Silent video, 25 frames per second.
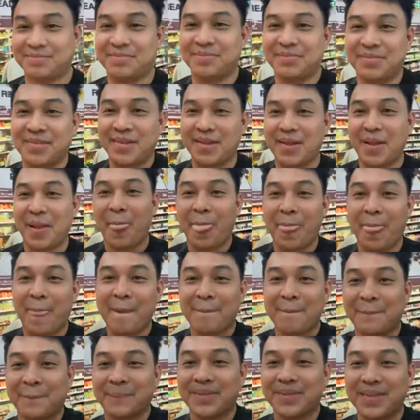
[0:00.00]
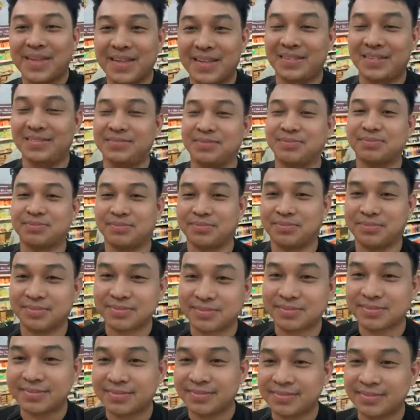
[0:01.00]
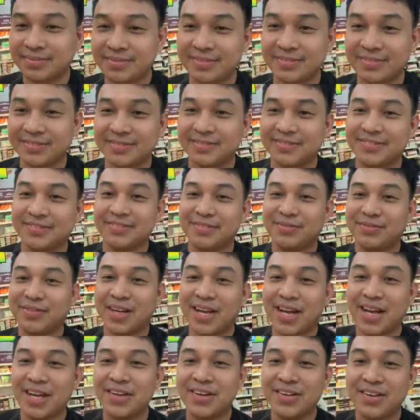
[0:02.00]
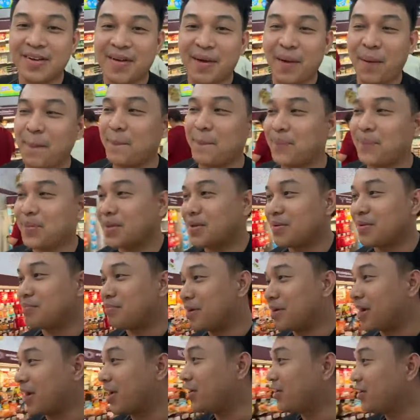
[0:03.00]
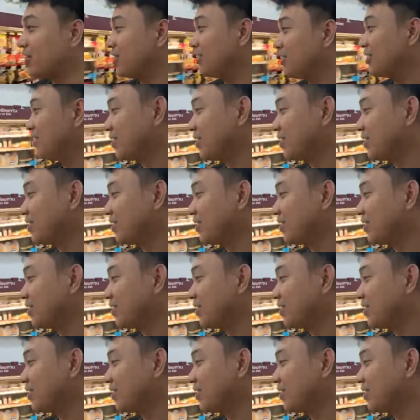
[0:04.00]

Yan po talaga, kailangan natin mag-ano. Mag-ano? Mag-ano?